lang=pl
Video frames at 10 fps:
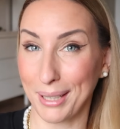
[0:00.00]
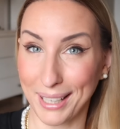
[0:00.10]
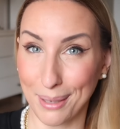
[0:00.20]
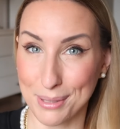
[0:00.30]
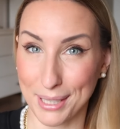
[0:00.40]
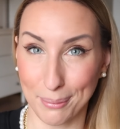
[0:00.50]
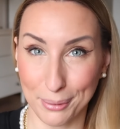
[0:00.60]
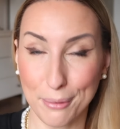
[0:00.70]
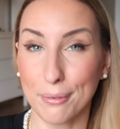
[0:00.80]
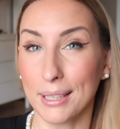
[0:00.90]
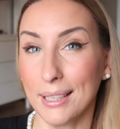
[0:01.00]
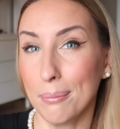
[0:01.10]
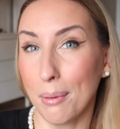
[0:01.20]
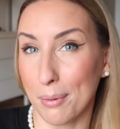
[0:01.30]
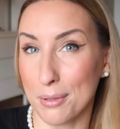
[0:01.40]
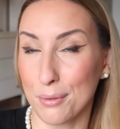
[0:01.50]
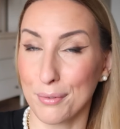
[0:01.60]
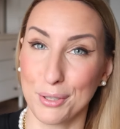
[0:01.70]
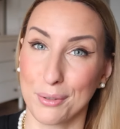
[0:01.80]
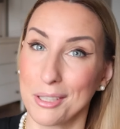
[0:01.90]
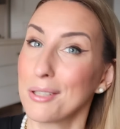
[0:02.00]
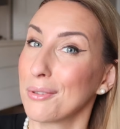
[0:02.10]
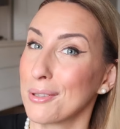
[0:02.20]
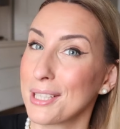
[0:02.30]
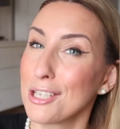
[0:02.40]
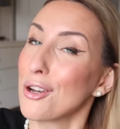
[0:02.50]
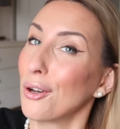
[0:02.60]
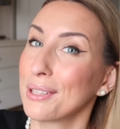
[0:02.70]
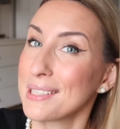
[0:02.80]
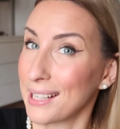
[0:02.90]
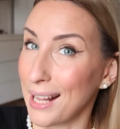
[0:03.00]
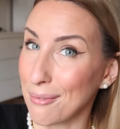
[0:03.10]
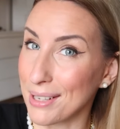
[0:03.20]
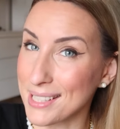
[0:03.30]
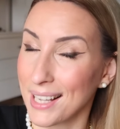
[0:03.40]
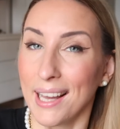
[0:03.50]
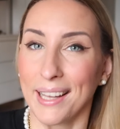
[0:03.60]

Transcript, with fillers: krem ceramidowy i po prostu wyciągniecie wnioski, czy on jest dla Was.